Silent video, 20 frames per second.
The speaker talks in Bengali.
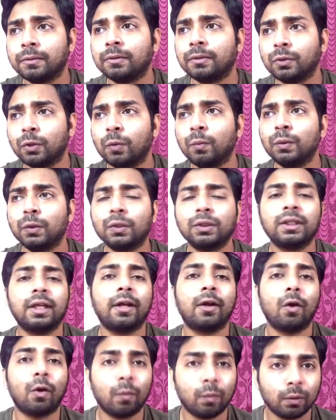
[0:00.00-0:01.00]
সৌমিত্র
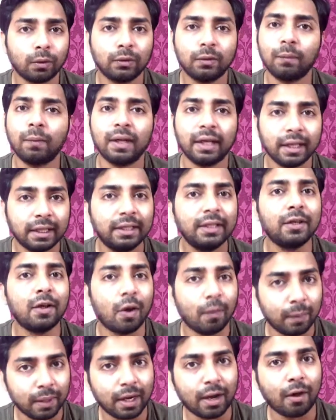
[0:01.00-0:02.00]
স্যারের অবর্তমানে কি
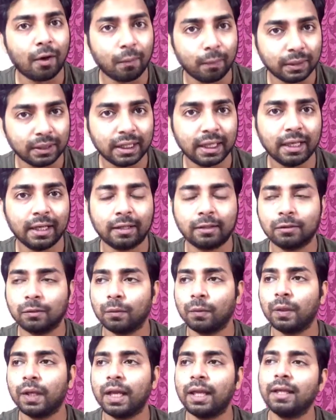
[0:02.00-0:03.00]
হবে না হবে তাই না তো
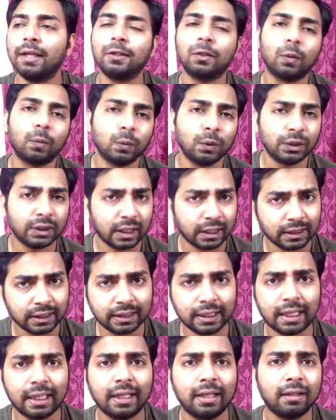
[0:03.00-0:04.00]
এই নিয়ে সৌমিত্র স্যারের
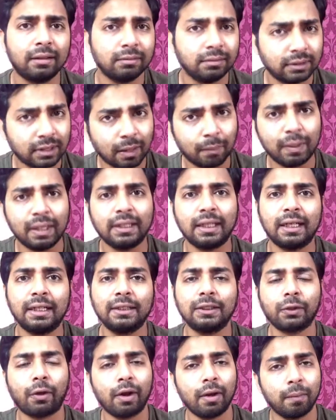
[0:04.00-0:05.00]
সাথে একটা ঝামেলা ঝাঁটি
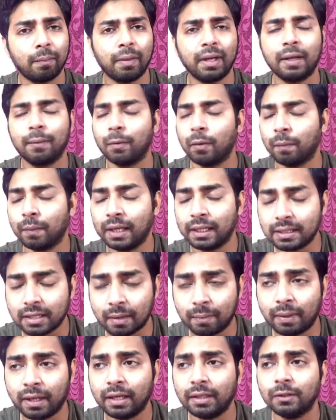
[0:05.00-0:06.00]
চলে মেয়ে এবং মেয়ে
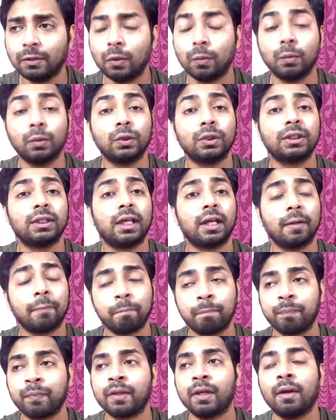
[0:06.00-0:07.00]
জামাইয়ের সৌমিত্র স্যার
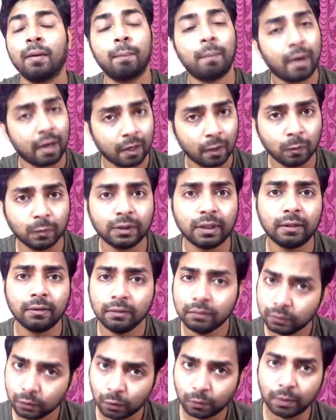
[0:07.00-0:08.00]
মারাও যান
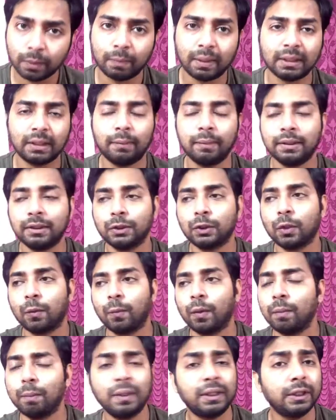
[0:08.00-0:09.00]
ছবির মাঝামাঝি
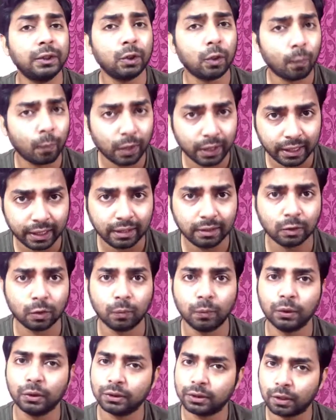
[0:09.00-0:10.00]
সময় বেশি সময় নেই
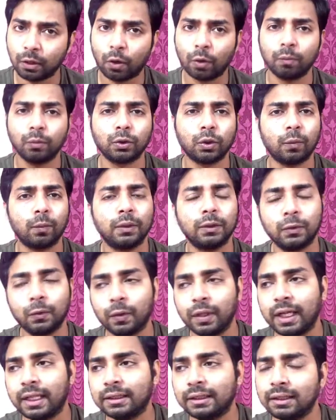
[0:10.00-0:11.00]
সৌমিত্র স্যার অল্প সময়ের
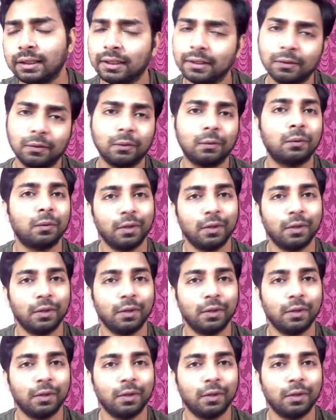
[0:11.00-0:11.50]
জন্য সামনেই আছেন কিন্তু